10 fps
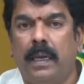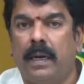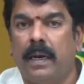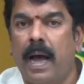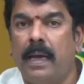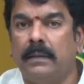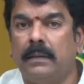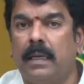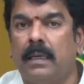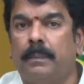ఈ
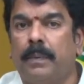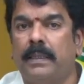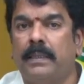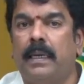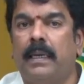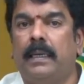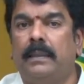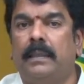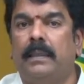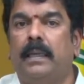రాష్ట్ర ప్రజలకి
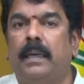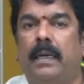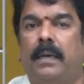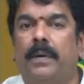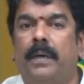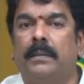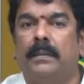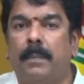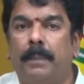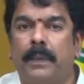చెందినటువంటి
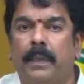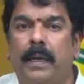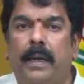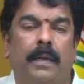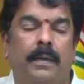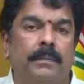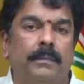సంపదని